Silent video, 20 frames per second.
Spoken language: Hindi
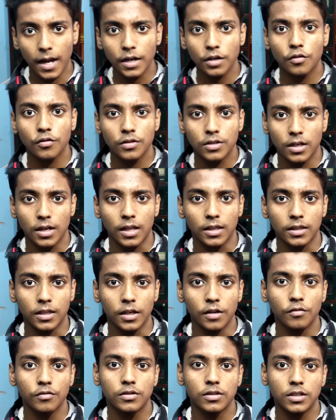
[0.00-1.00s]
ऐड को चलाते
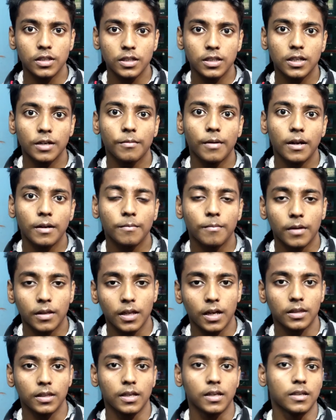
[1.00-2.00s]
हैं उस चीज़ के बारे में
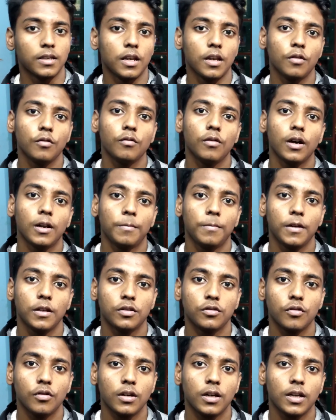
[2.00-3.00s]
बताते हैं इसलिए गूगल प्ले
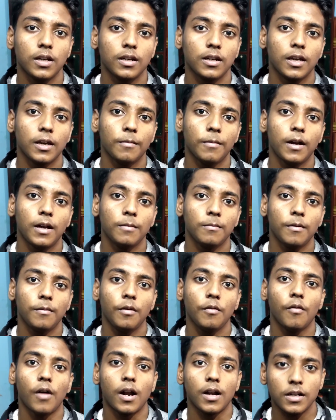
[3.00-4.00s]
स्टोर ने इनके बारे में
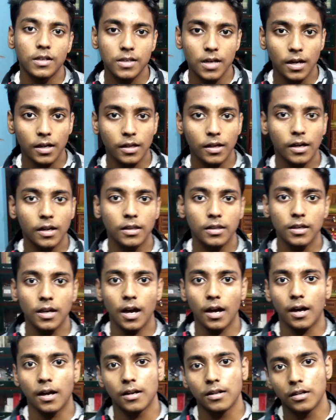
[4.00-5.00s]
भी वार्निंग जारी कर
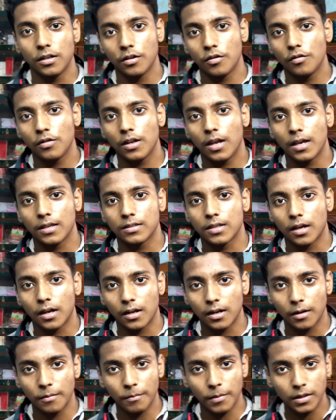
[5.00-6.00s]
दिया अगर इन्होंने ऐसा
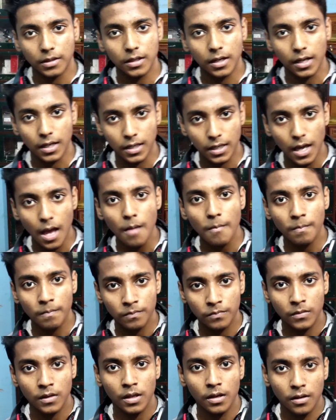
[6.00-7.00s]
करना बंद नहीं किया
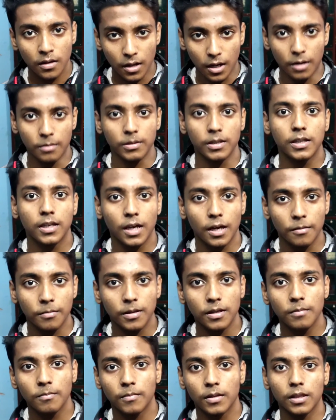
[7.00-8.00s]
अभी के
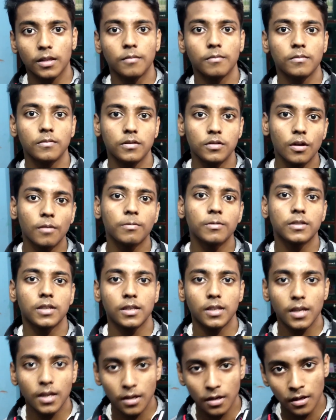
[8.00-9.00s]
अभी मतलब जब
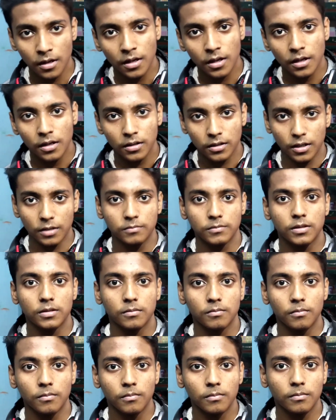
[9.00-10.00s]
से ये टर्म्स
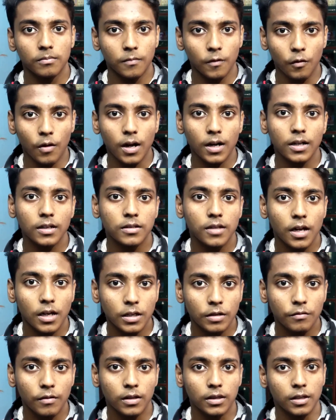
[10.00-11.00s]
वार्निंग
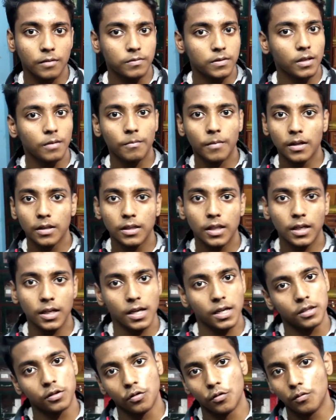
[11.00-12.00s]
जारी हुआ तब से बंद नहीं
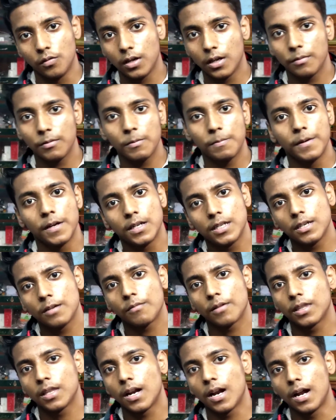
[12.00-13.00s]
किया तो उन्हें भी
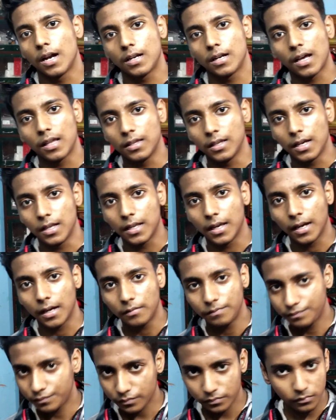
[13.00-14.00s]
पेटीएम की तरह हटा दिया जाएगा